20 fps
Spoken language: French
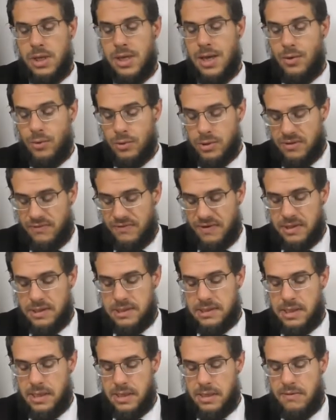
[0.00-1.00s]
Il y a un nom Tiferet
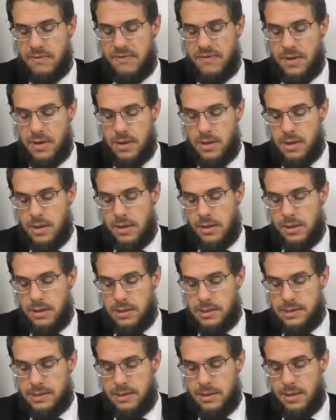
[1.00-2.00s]
Israël qui fait
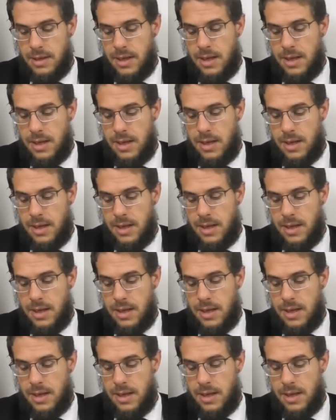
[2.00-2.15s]
ici